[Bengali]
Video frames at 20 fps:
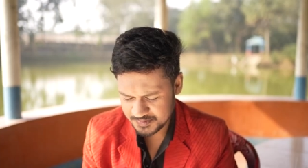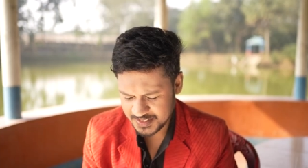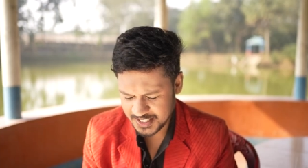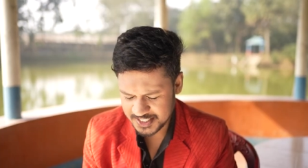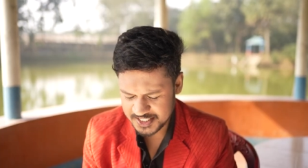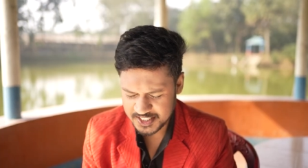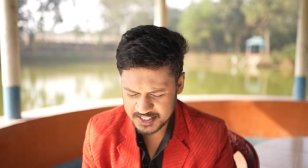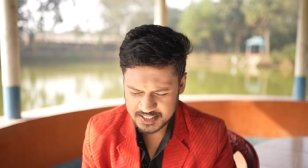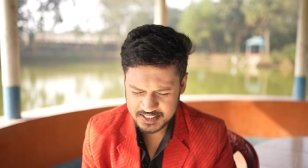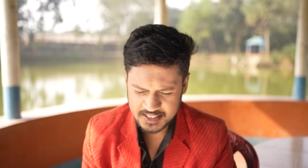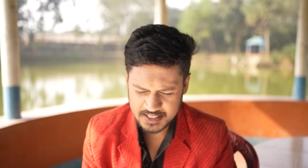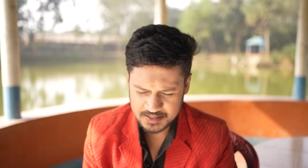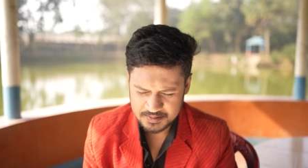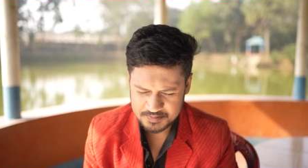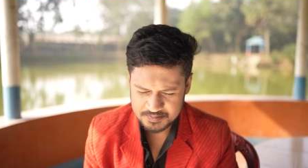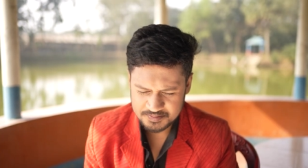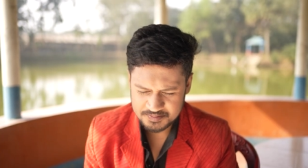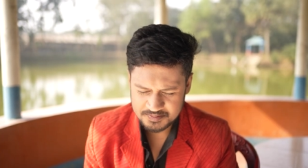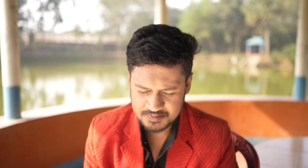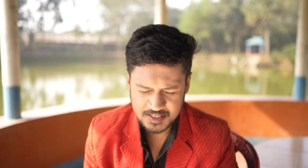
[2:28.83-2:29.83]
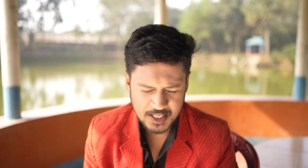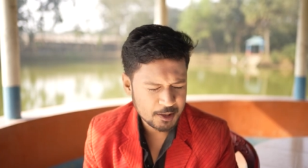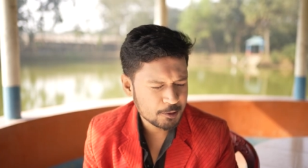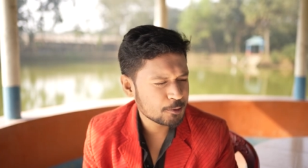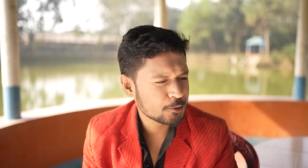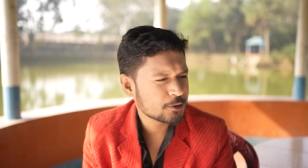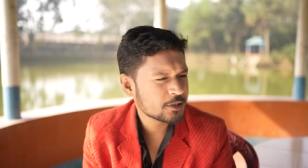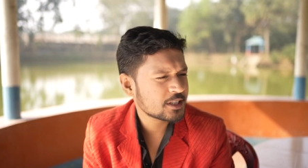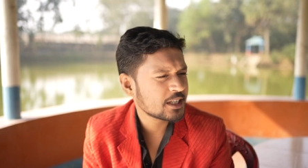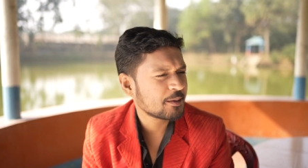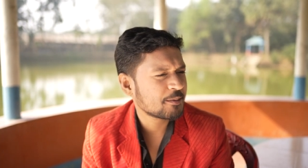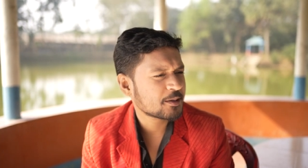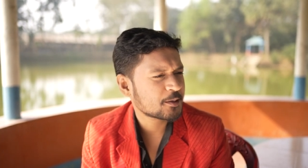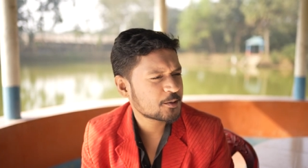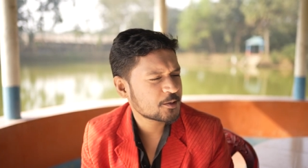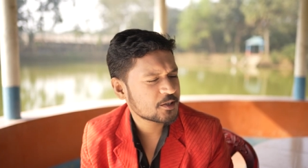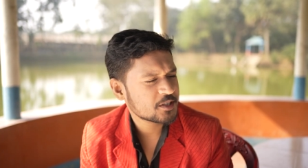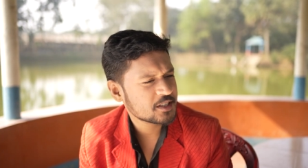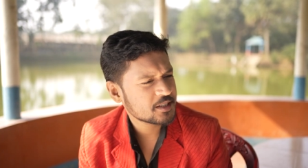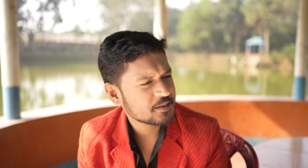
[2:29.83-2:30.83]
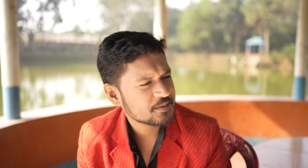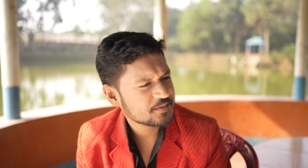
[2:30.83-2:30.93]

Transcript: তার সাথেই থাক তার খুশিতে আমার খুশি